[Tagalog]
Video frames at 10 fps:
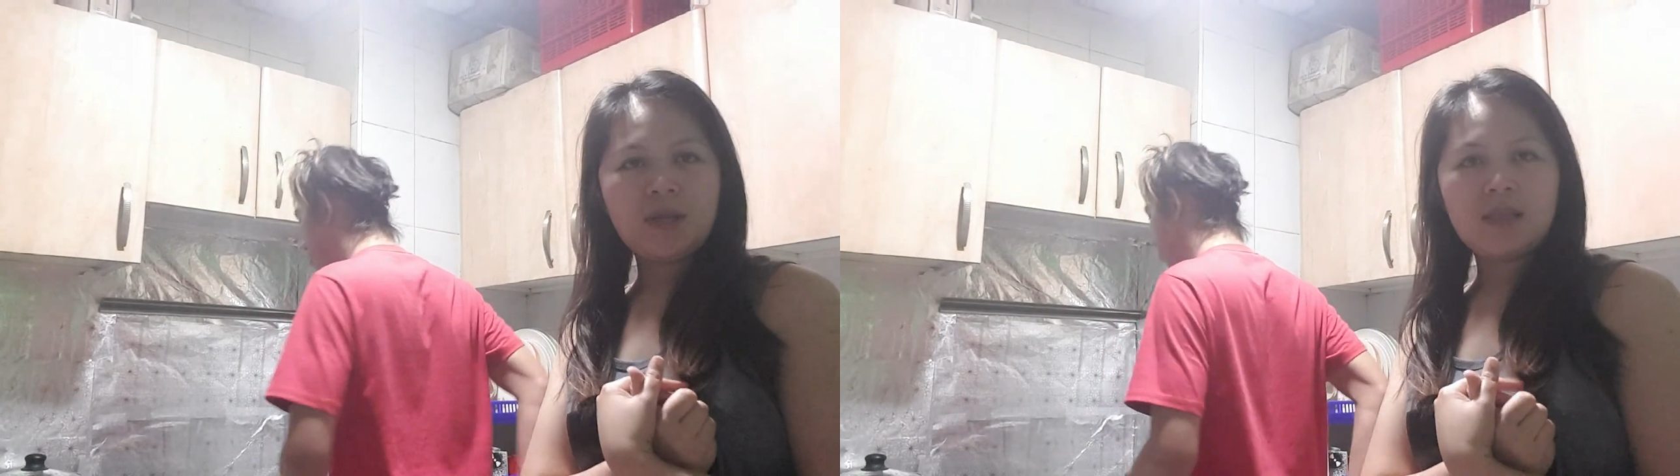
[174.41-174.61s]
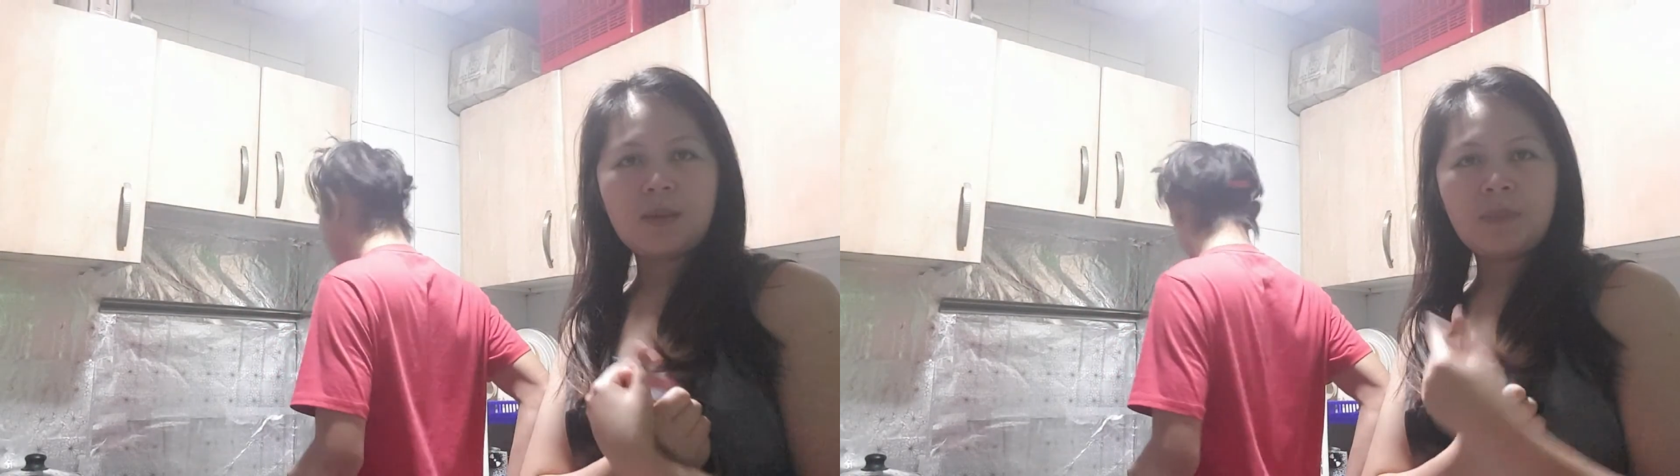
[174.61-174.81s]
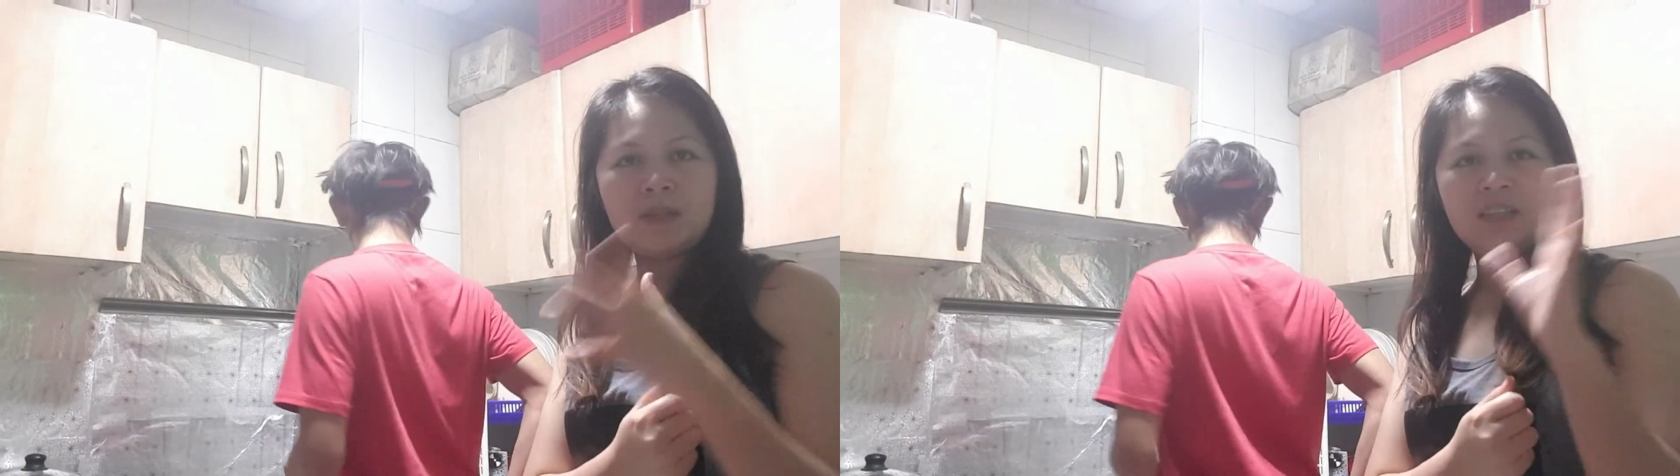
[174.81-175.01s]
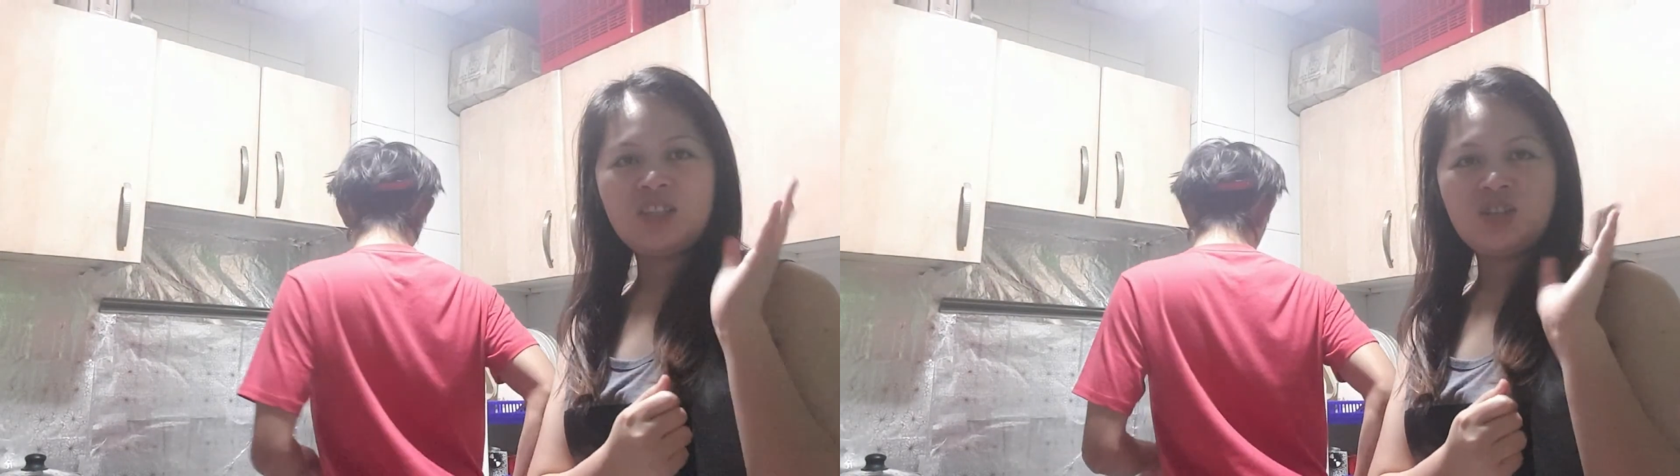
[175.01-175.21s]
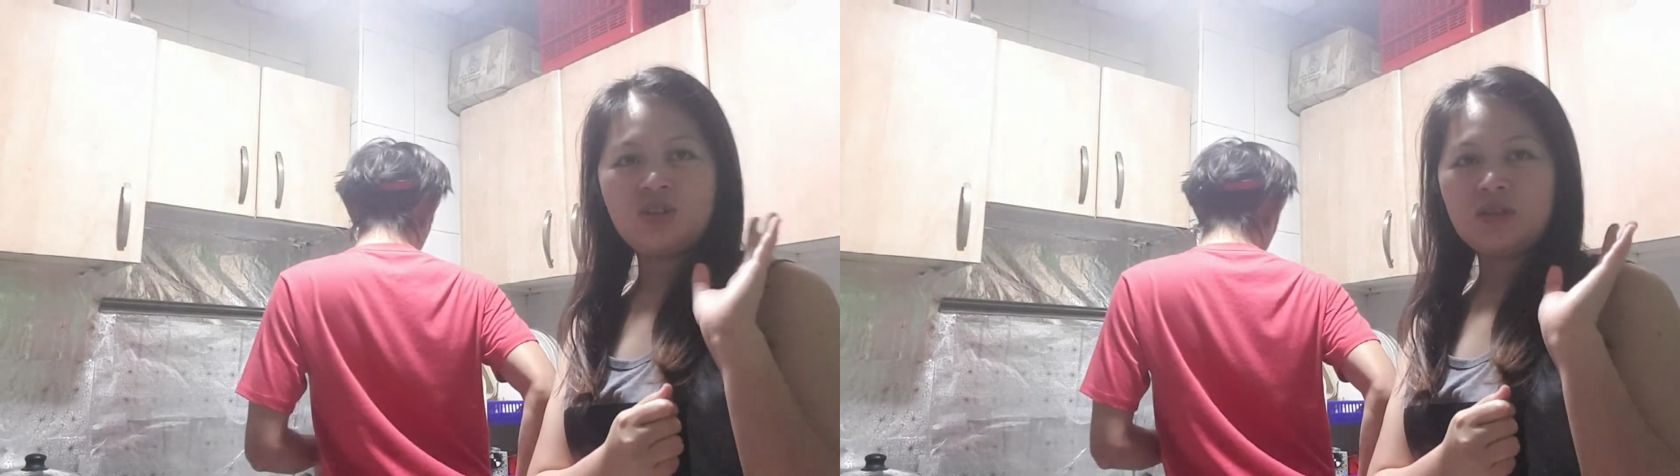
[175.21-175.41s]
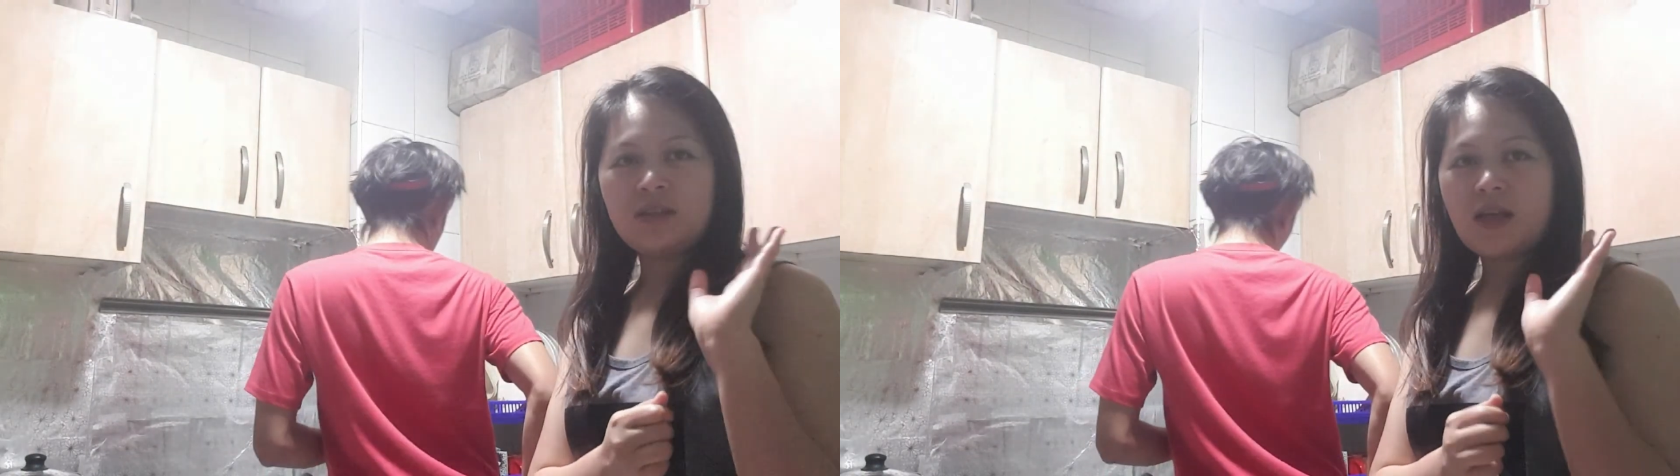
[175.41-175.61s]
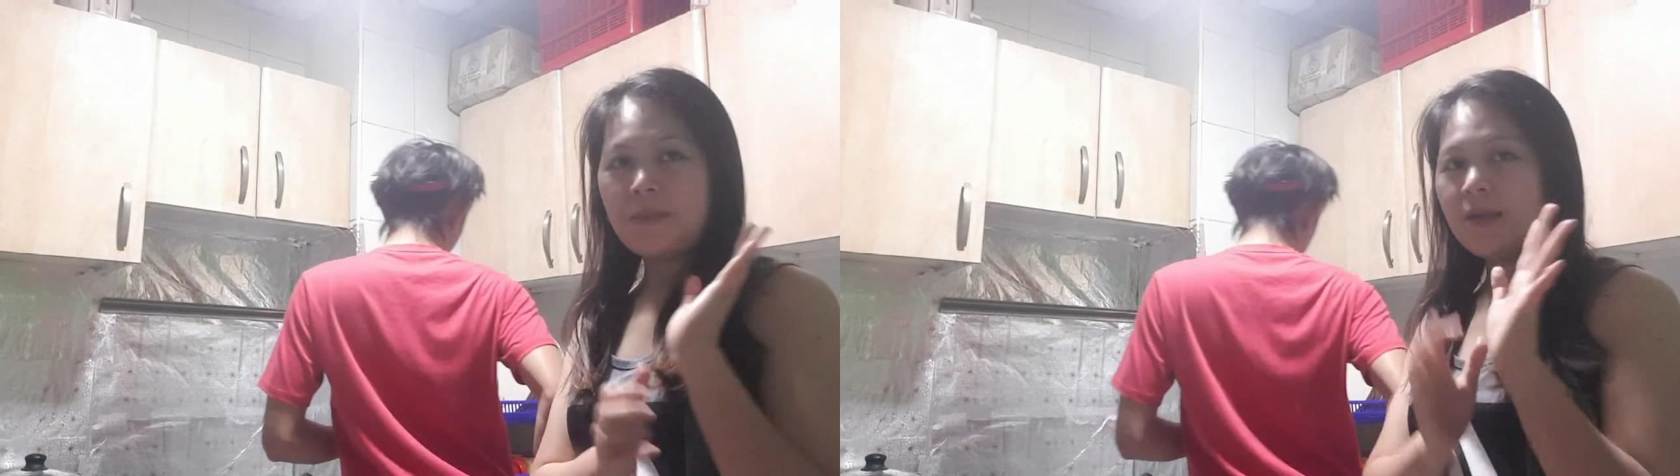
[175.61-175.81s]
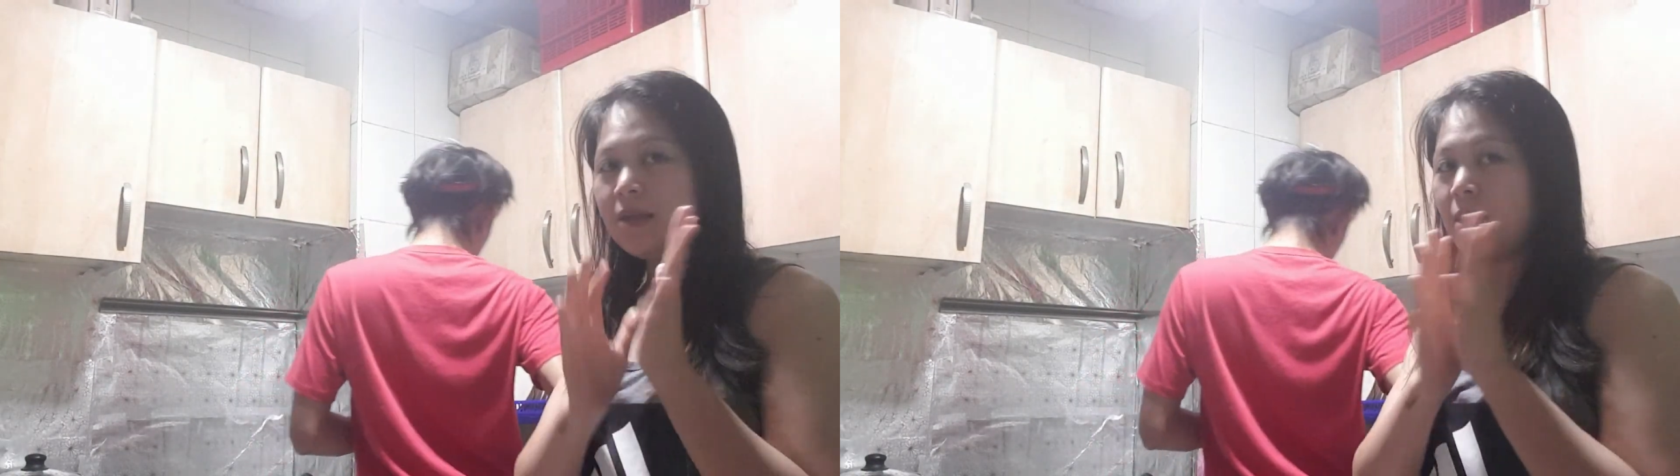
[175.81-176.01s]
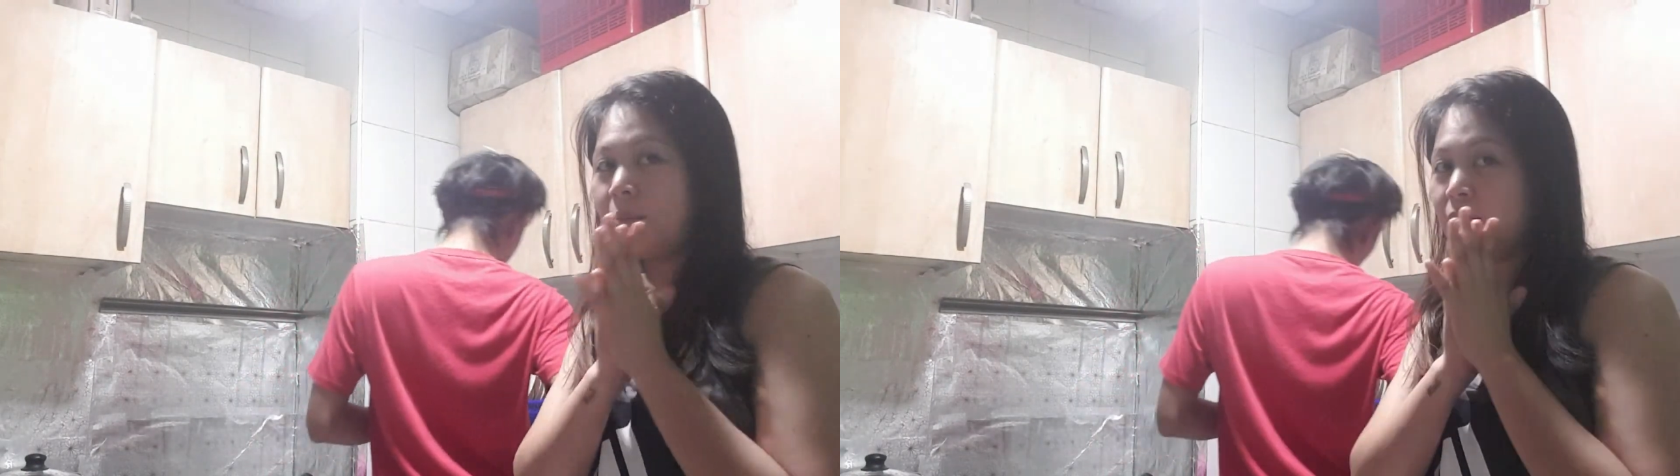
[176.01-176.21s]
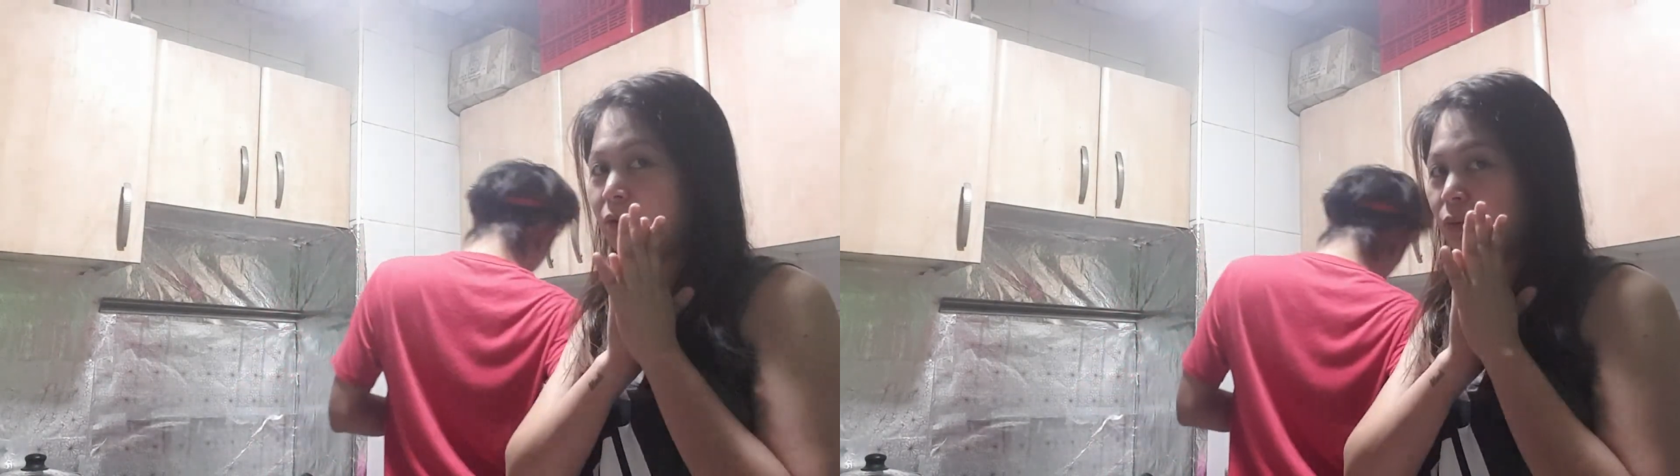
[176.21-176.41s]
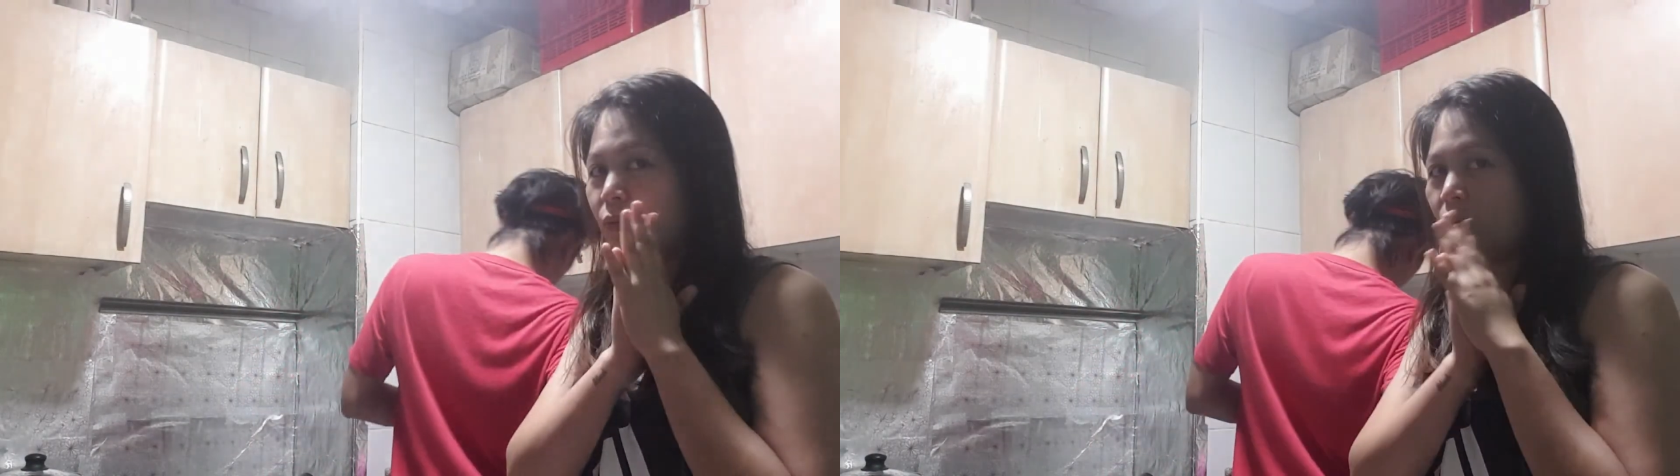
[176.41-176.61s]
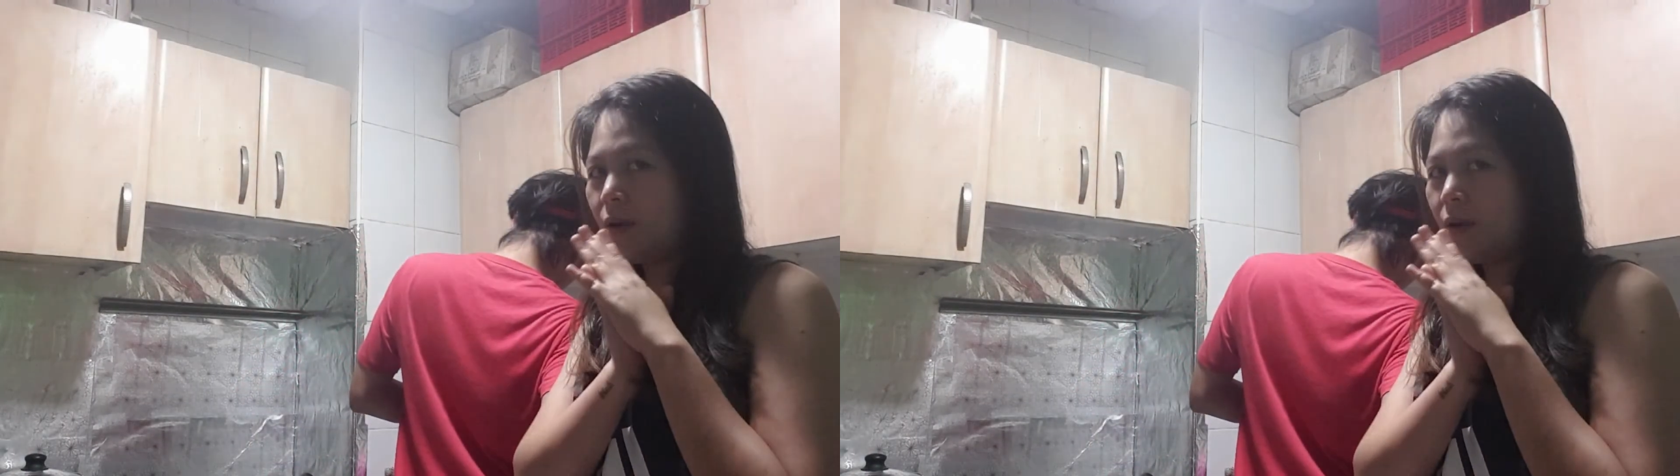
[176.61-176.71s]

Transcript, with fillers: Kaya napag-desisyon na namin na magluto